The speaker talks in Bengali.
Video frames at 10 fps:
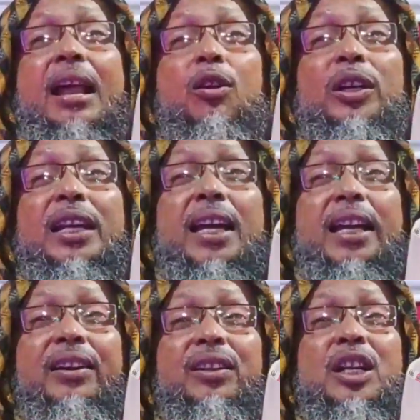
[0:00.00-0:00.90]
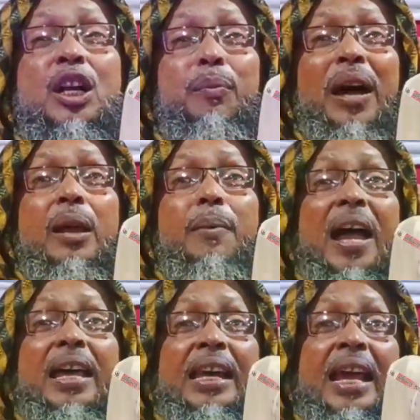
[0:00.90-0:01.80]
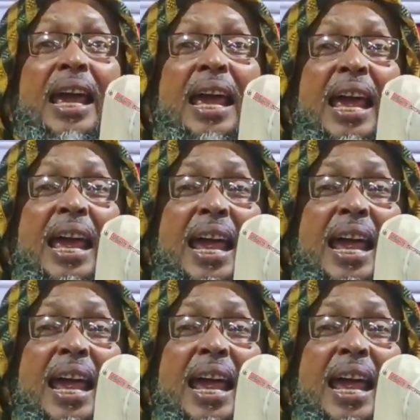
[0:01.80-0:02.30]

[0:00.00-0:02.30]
কারণটা কি বলে ভাই রে